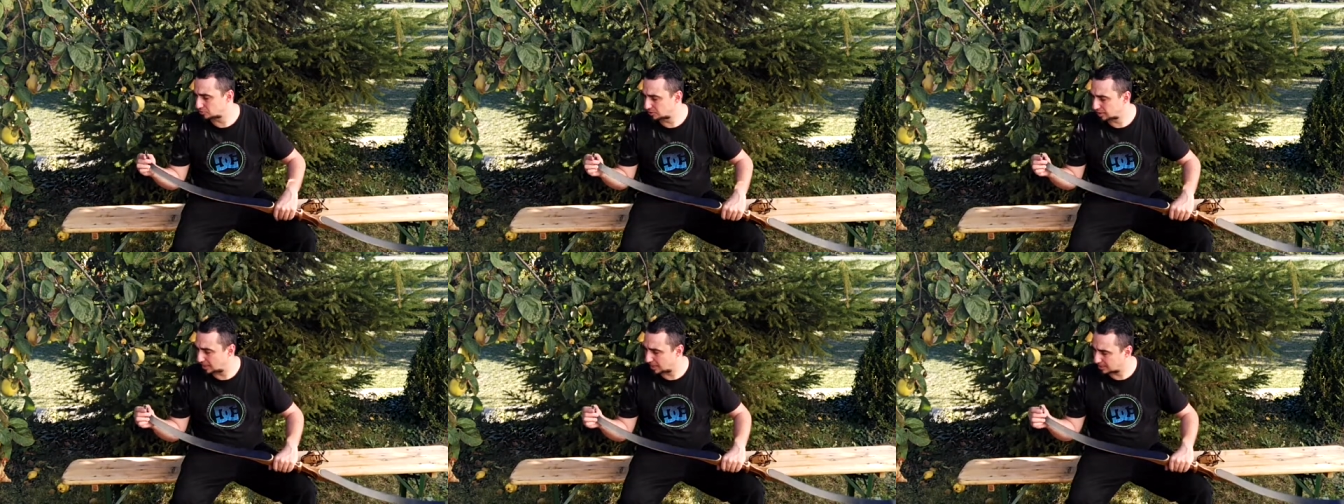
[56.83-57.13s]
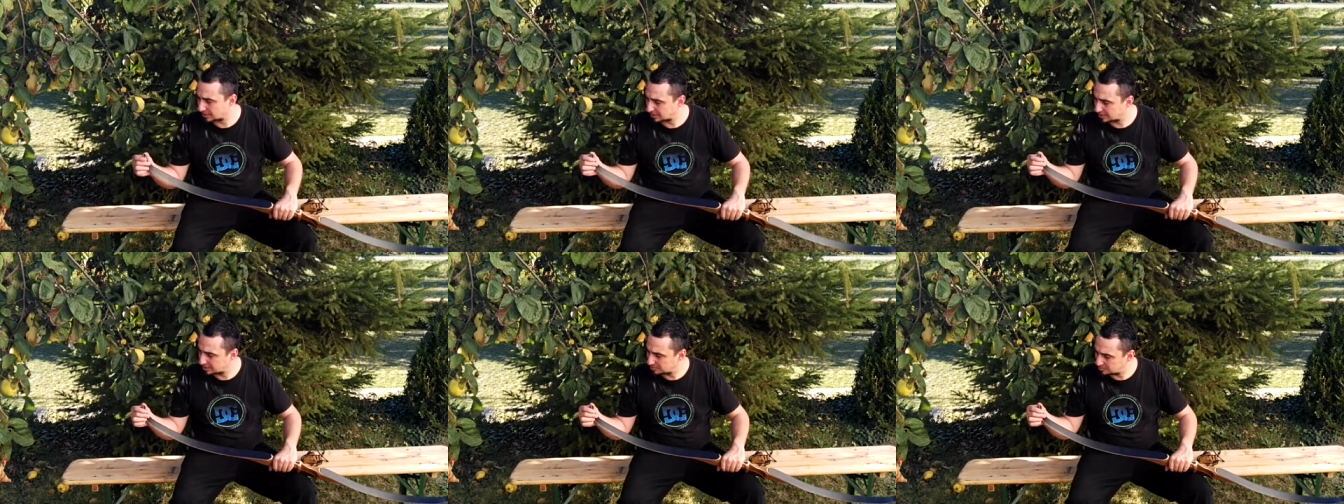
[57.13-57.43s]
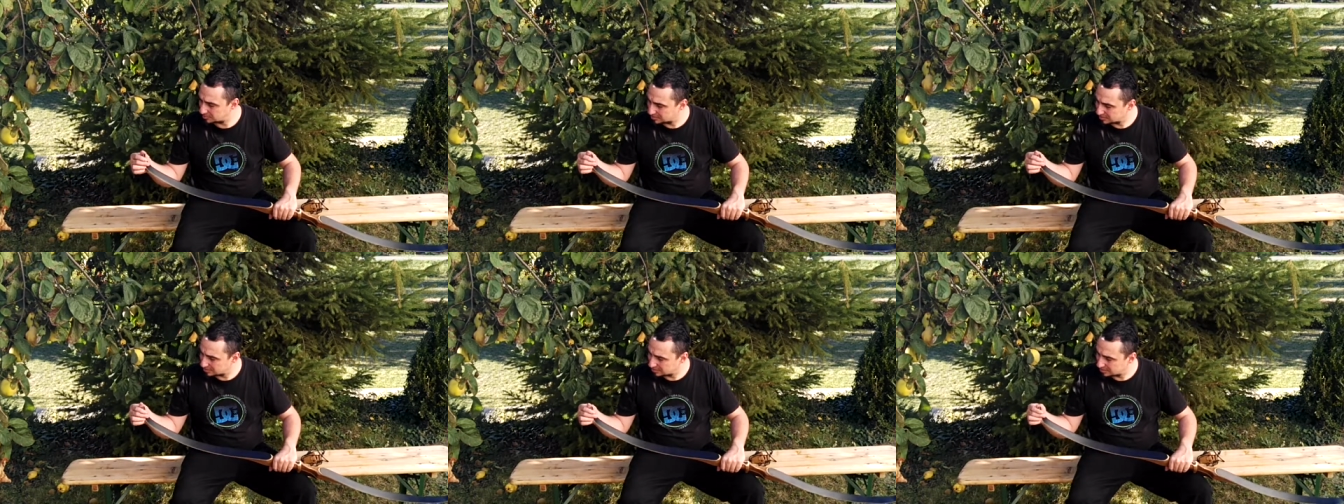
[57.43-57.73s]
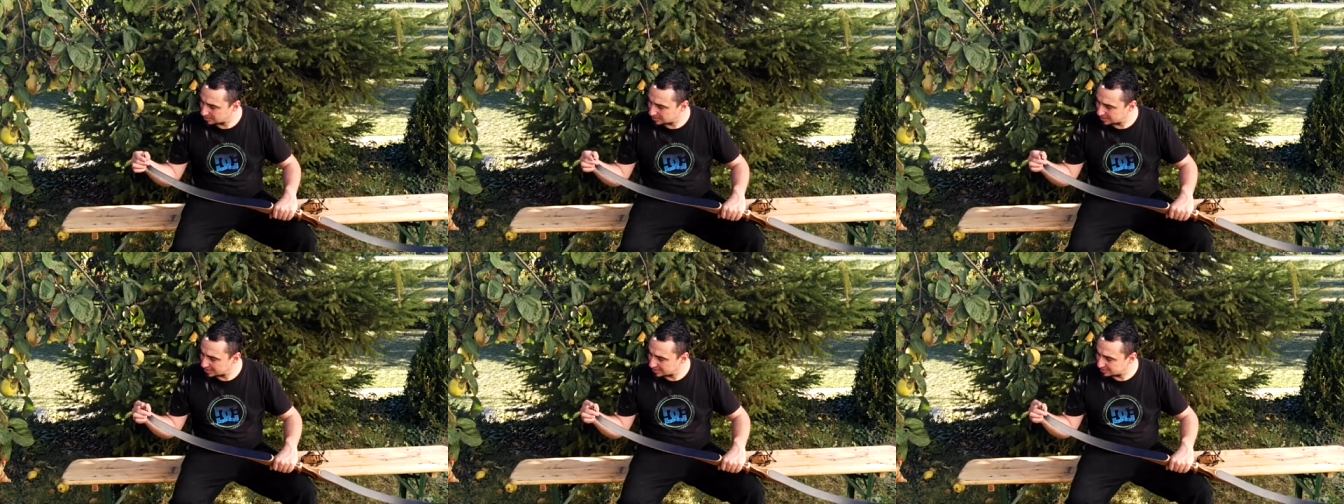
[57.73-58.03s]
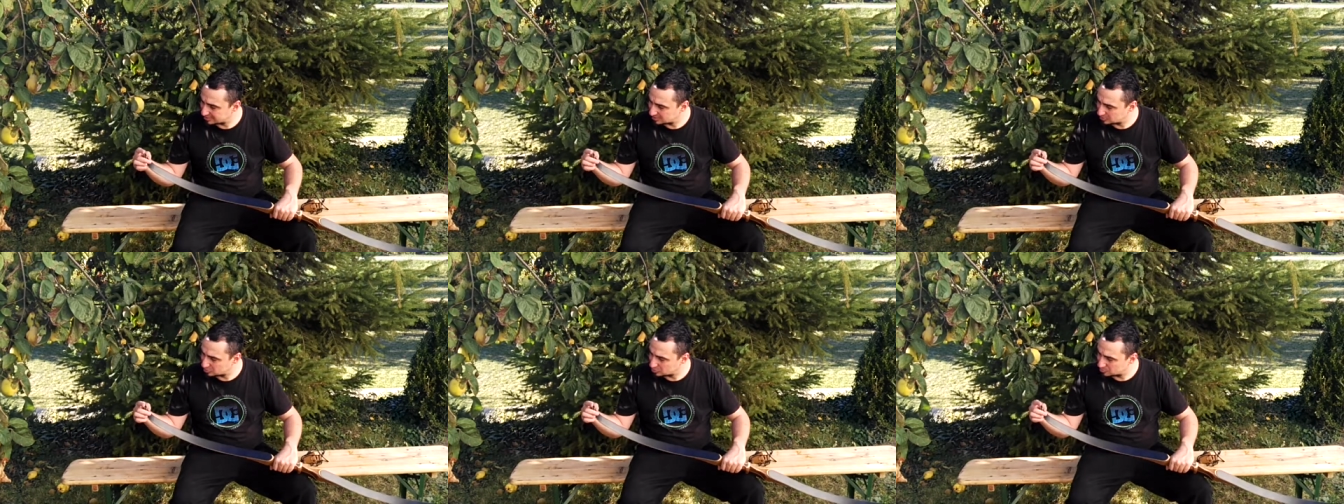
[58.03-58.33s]
da gibt es
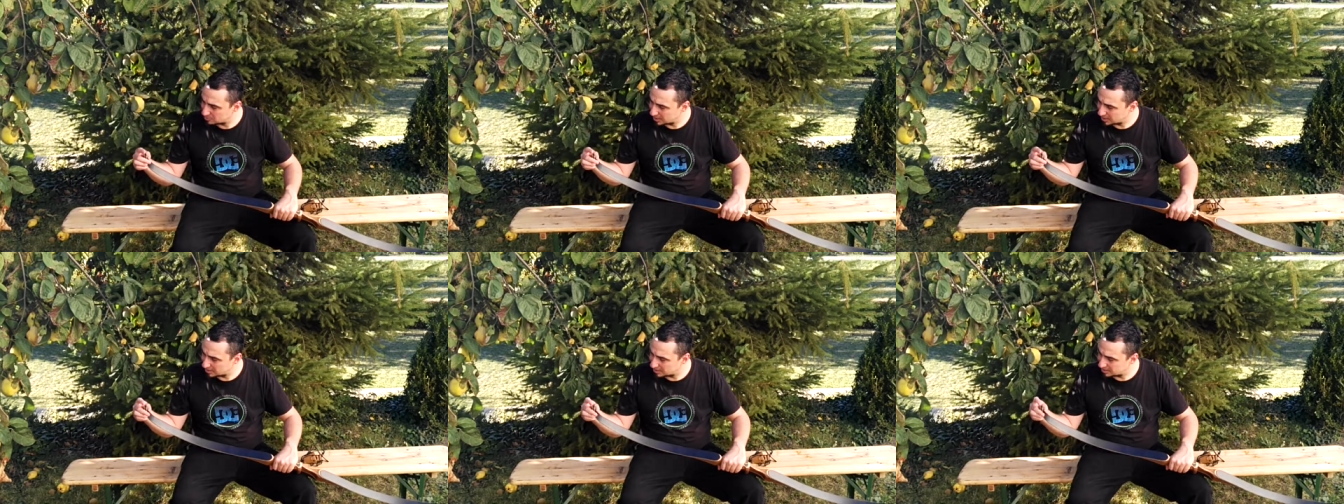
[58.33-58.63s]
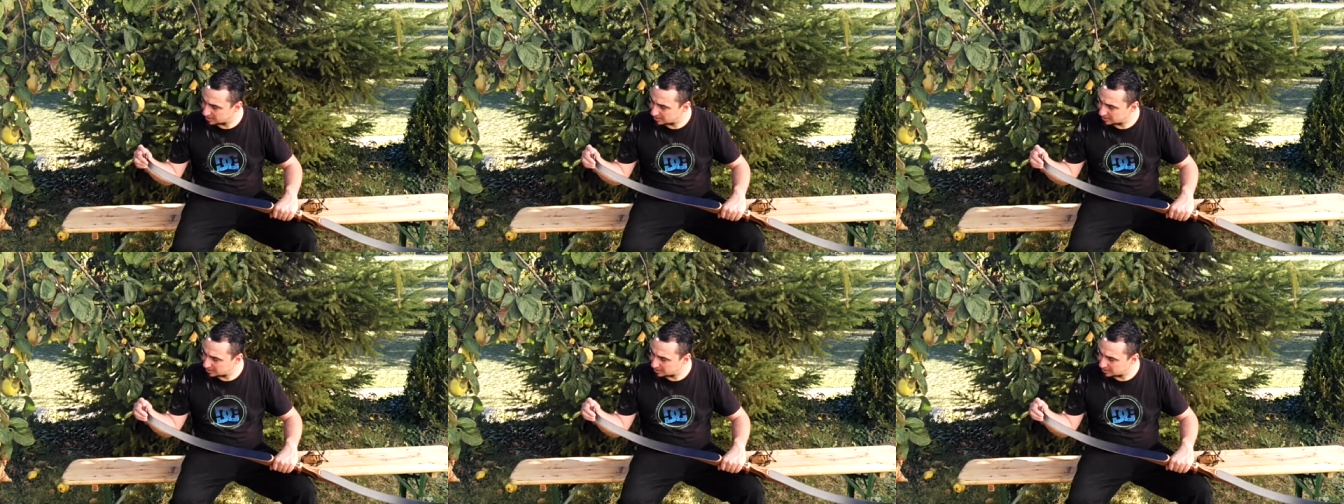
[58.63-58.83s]
nichts zu meckeln.